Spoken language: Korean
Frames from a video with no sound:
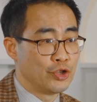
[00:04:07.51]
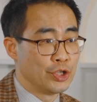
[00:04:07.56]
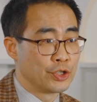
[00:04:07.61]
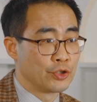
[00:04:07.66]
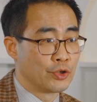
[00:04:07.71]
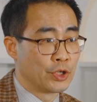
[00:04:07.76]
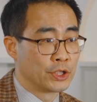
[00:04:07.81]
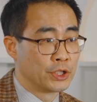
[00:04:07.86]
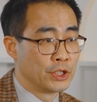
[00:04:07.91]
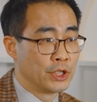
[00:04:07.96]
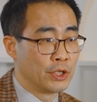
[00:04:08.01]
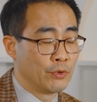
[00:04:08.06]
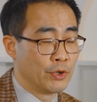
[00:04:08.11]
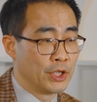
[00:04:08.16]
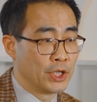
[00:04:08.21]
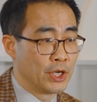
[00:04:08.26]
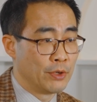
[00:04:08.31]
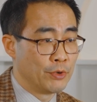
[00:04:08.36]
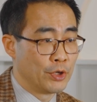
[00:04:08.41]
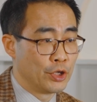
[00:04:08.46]
수 있을 것 같은데,
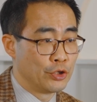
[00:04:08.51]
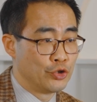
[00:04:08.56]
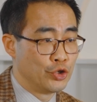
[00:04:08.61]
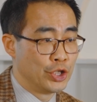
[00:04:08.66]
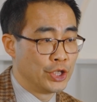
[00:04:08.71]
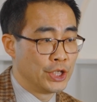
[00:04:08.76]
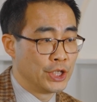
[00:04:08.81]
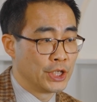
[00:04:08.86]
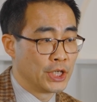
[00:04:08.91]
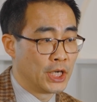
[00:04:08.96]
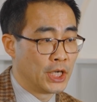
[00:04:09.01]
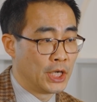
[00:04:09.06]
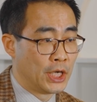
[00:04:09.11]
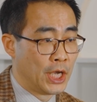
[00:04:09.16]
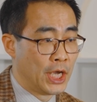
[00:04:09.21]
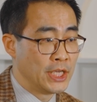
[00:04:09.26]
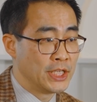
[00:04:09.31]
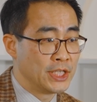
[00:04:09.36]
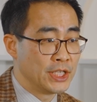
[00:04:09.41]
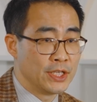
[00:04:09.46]
왜냐하면 지티가
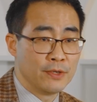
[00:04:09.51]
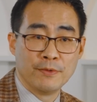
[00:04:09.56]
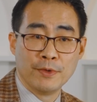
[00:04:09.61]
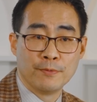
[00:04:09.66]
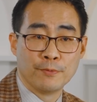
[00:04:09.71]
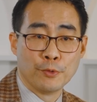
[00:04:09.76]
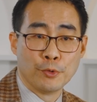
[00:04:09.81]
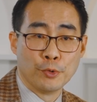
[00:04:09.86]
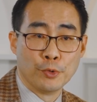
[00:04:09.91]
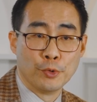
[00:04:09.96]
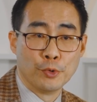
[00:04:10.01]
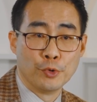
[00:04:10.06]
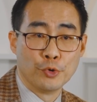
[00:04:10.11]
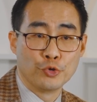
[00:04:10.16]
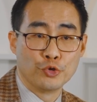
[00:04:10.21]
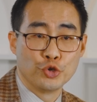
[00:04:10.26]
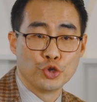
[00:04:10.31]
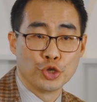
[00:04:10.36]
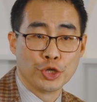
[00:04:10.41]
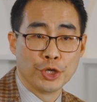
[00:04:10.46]
에이 쓰리 비 포
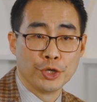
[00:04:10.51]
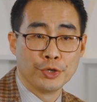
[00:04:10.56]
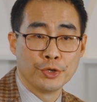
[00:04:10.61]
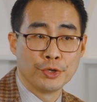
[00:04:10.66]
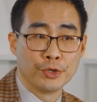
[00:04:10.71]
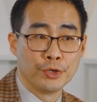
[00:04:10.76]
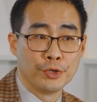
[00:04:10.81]
규격이에요.